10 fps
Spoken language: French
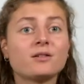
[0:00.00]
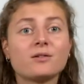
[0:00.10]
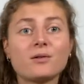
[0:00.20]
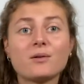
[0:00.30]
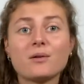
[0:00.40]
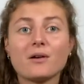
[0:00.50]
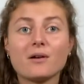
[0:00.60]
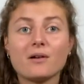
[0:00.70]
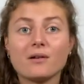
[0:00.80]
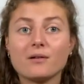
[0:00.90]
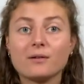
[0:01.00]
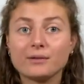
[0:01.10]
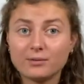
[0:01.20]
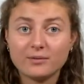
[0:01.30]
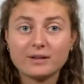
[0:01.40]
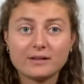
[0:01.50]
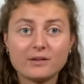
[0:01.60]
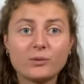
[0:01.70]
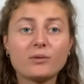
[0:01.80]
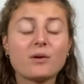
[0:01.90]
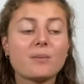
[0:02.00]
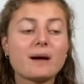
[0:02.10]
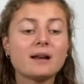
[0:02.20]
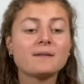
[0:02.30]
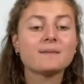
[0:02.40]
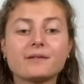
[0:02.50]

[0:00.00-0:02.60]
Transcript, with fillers: que euh, suivre des études normales.